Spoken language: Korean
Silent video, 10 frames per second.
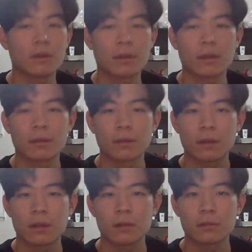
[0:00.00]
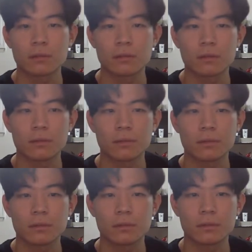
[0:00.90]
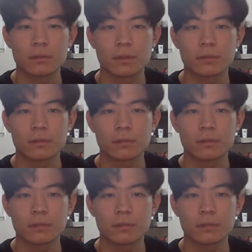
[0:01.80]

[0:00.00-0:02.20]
오케이. 내가 아, 어. 하드